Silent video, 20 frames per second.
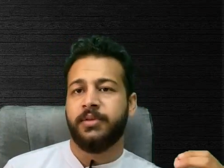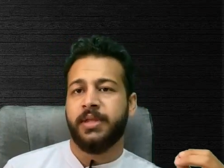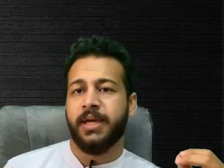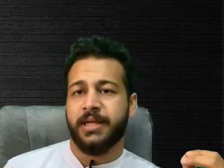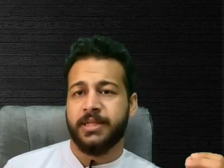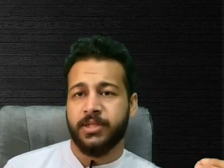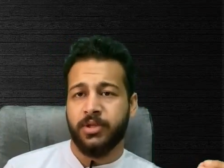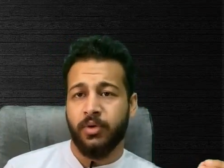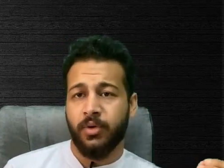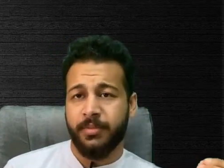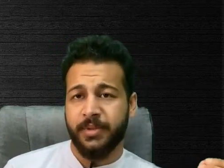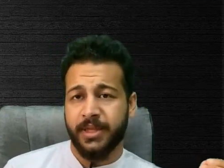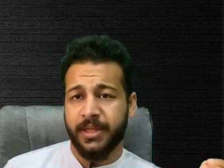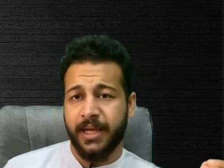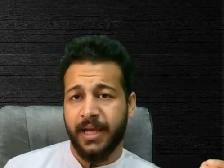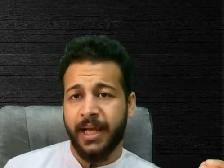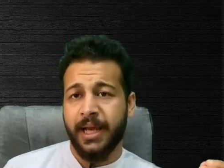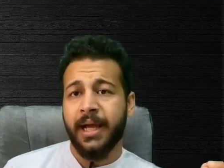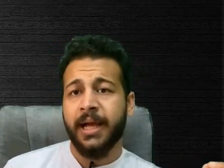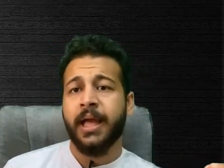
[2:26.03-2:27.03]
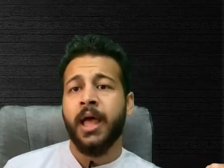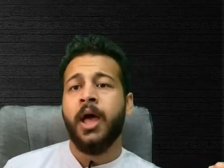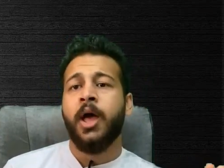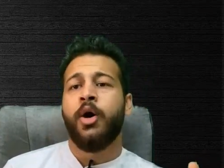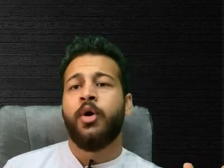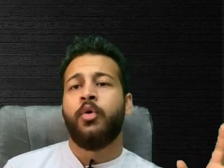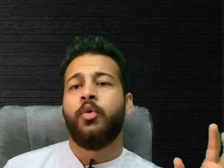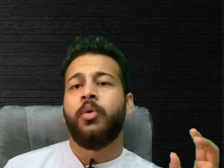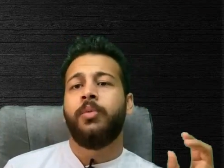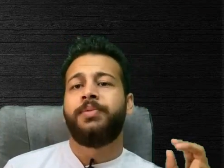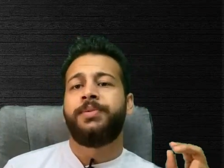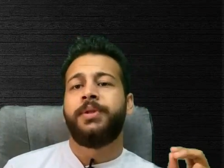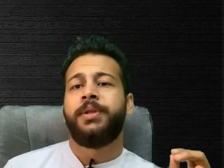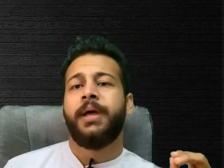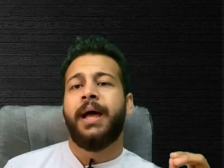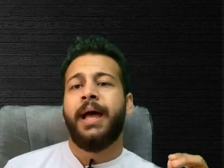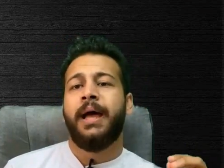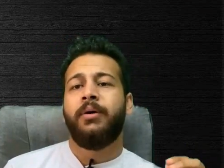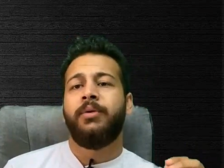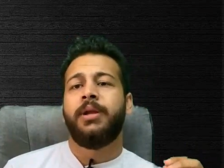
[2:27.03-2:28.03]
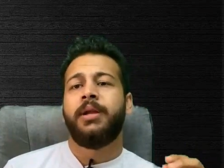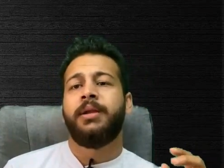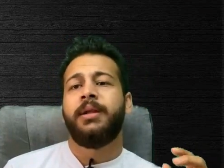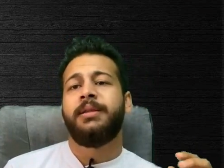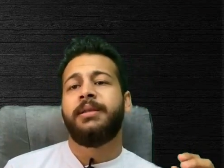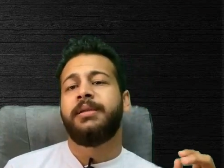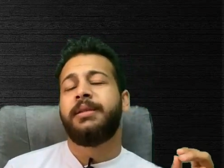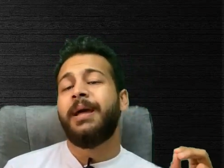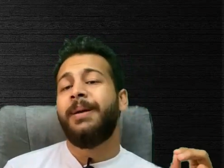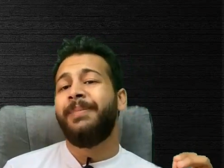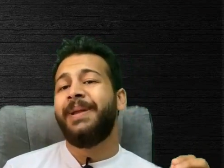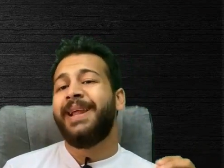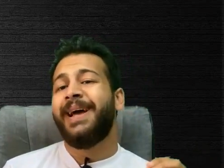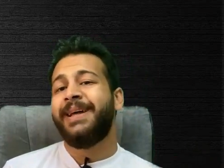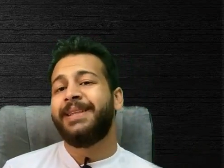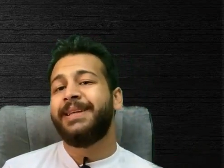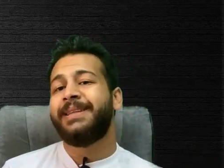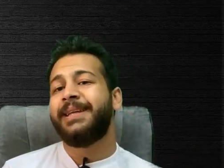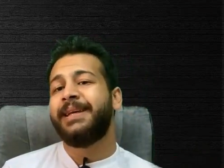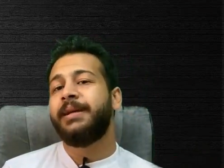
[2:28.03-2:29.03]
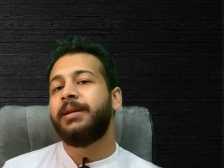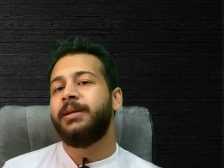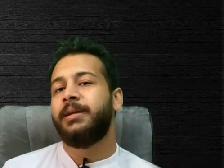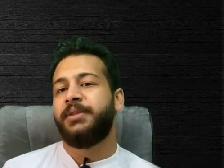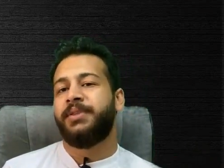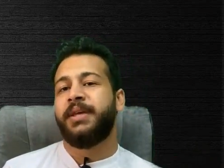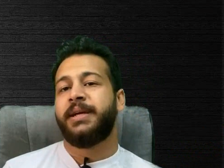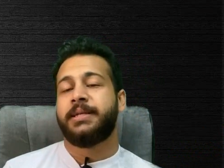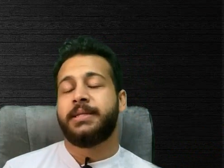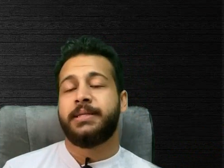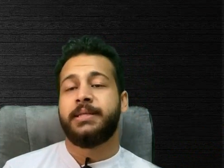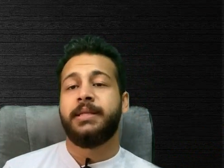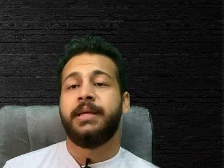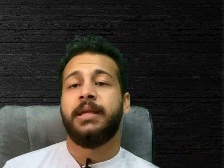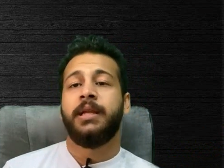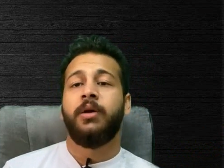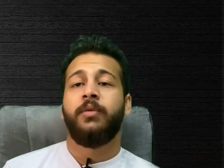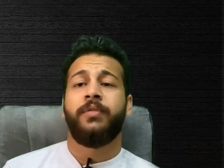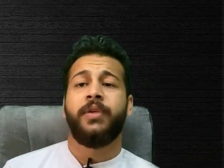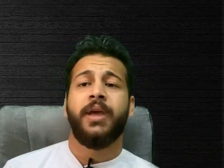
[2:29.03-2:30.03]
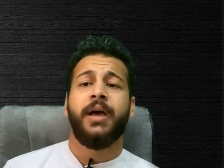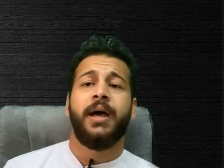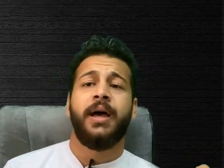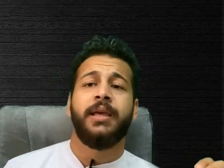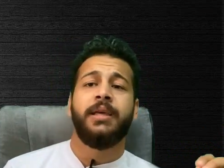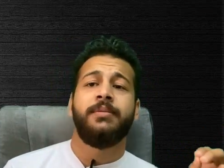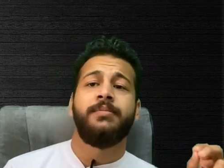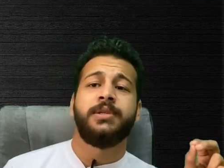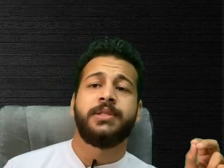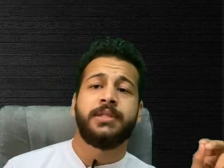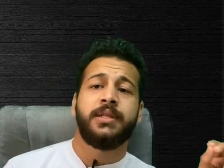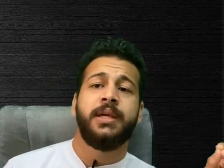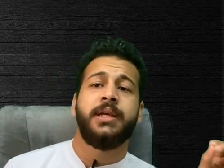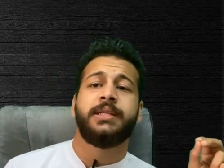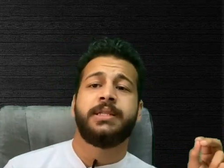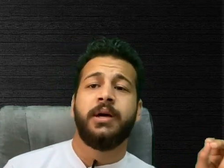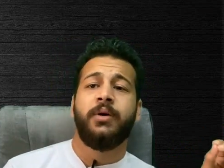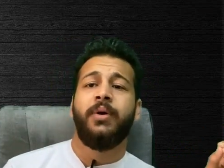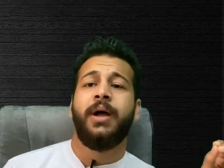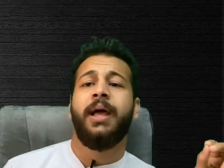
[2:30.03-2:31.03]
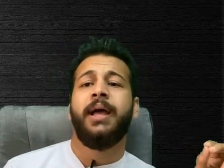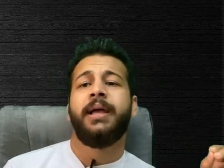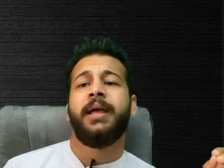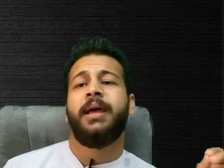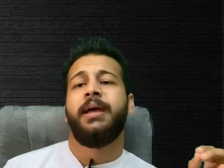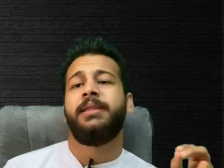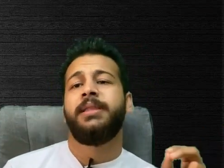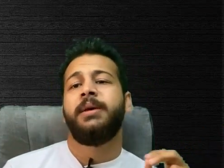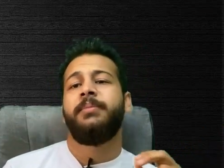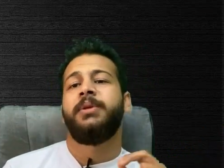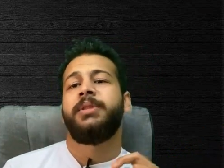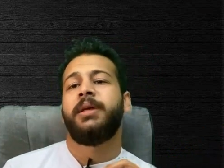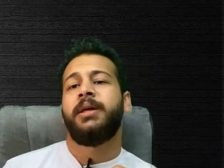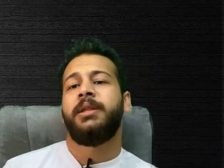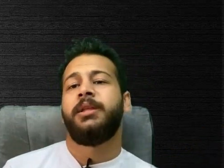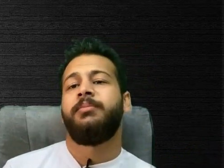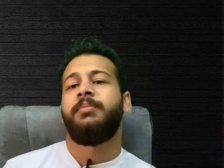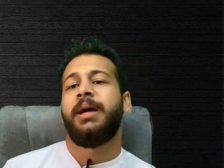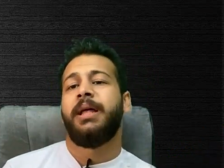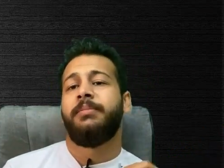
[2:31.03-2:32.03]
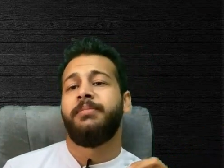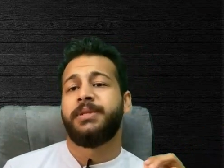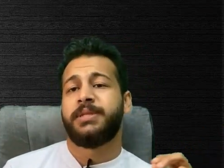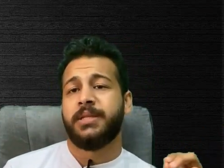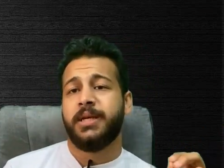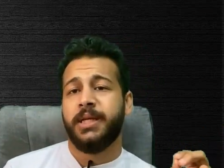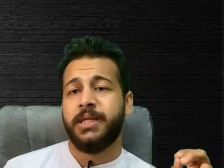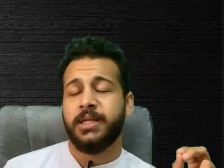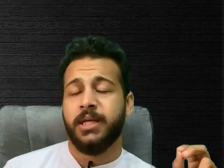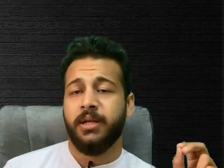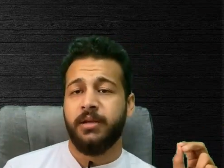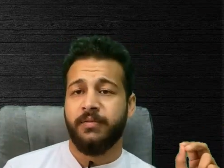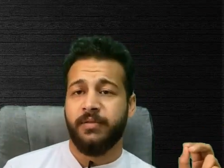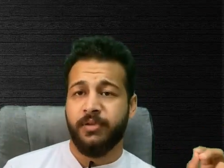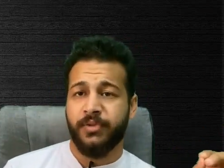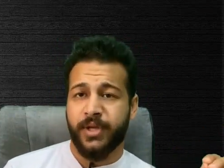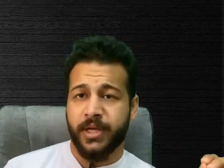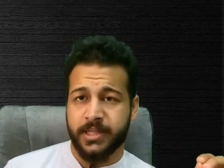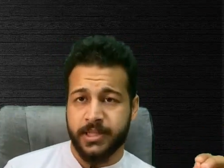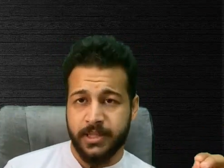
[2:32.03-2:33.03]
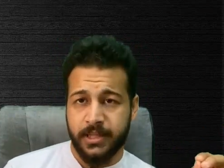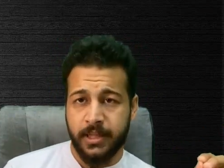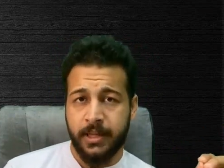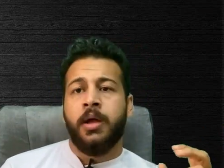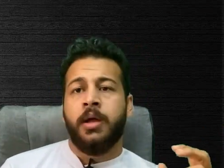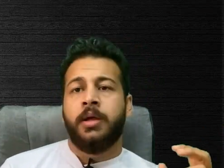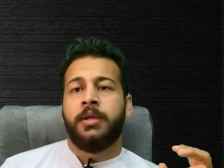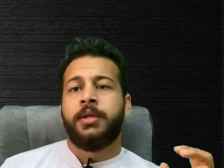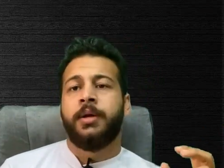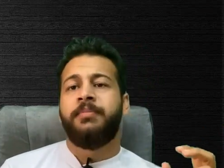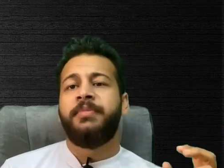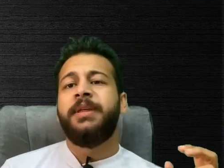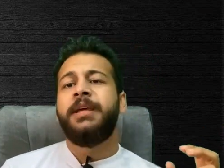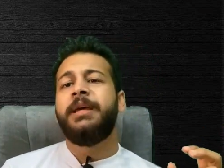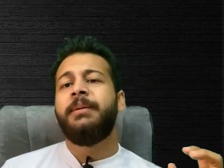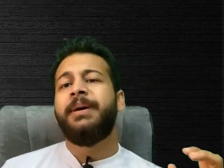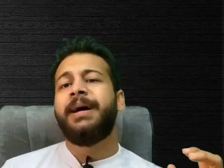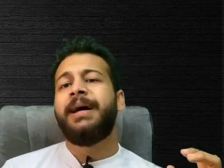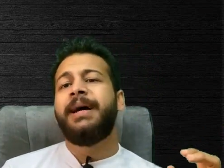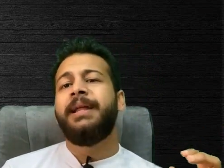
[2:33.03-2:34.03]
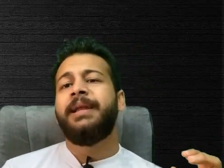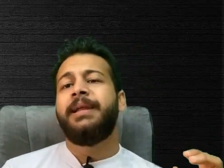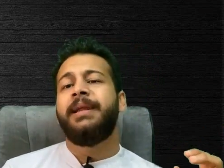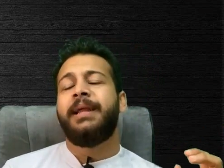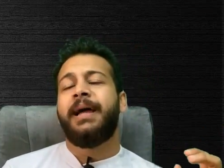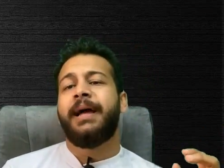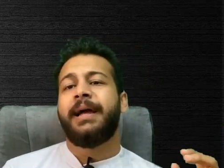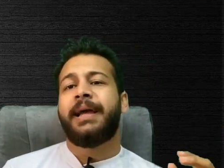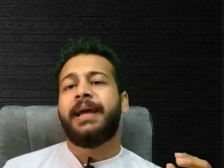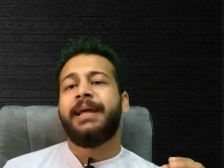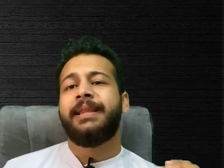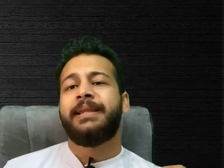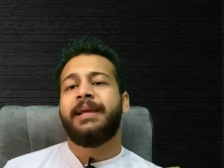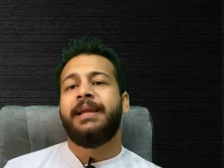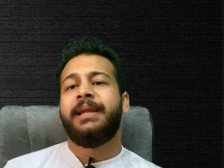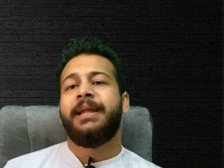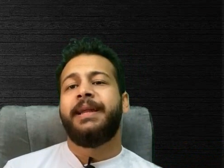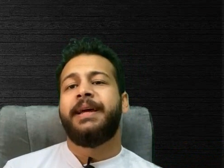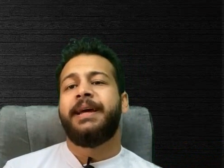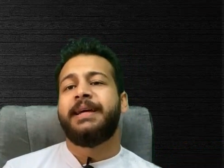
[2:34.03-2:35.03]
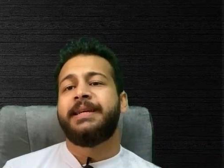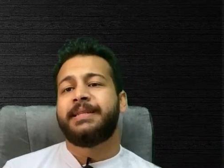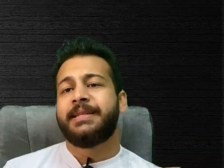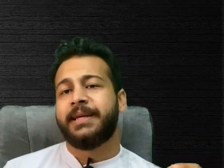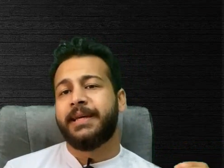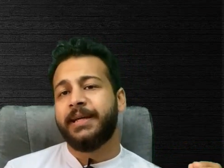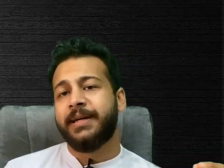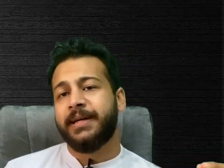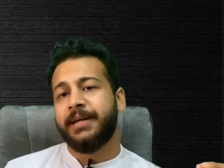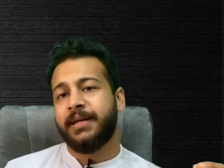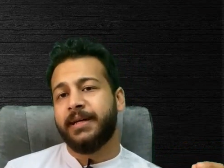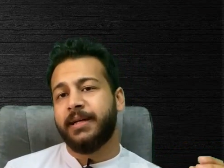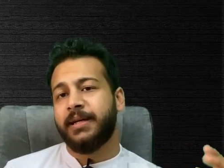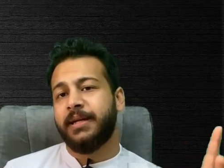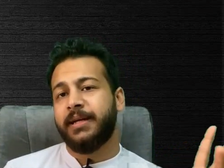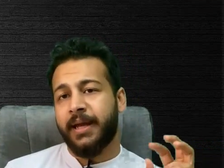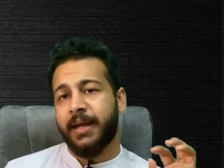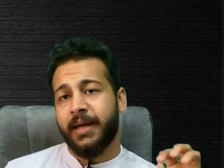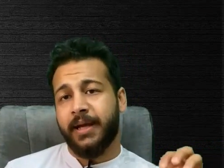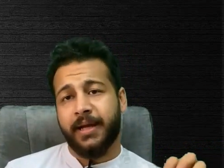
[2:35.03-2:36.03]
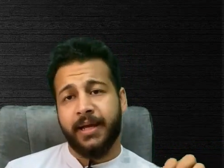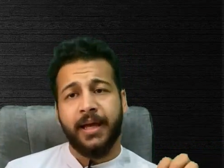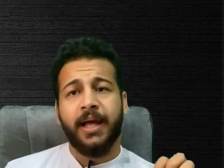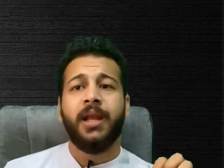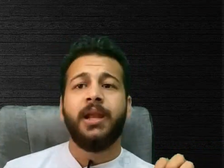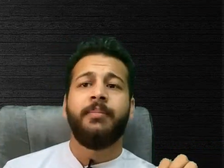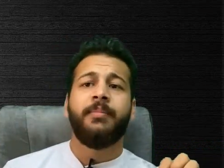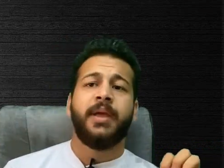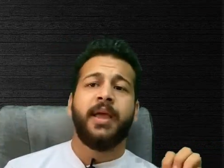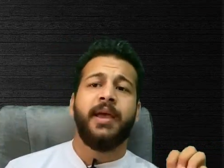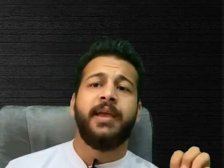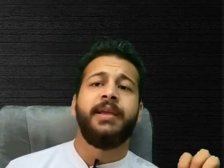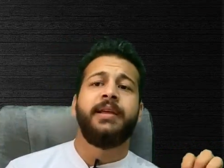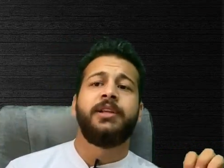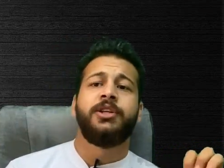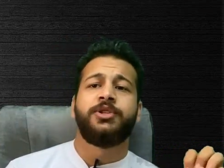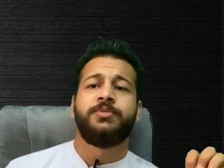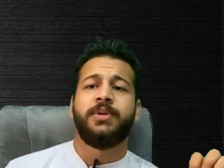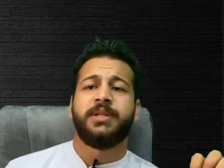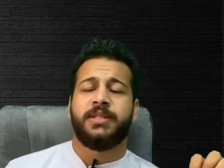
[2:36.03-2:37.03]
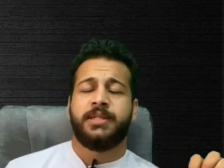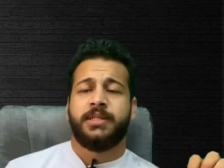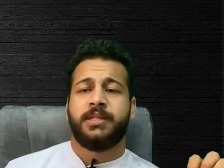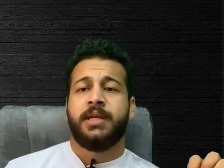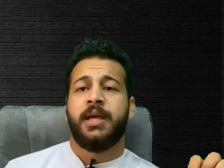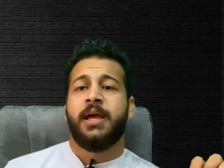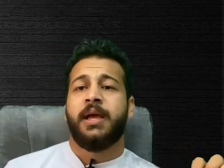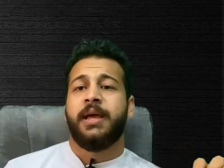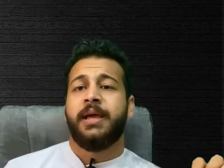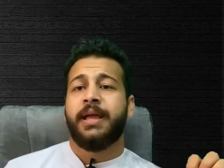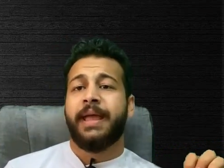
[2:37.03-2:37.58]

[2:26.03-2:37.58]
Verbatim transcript: تكست هو مديها لك وبتحاول ان انت تعمل اديتنج للتكست دي لو فيها اي ميستيكس او حاجه انت بتادت بقى الميستيكس اللي في التكست دي طب نيجي بقى للحاجات اللي انا هذاكرها انا هتكلم كانجلش بس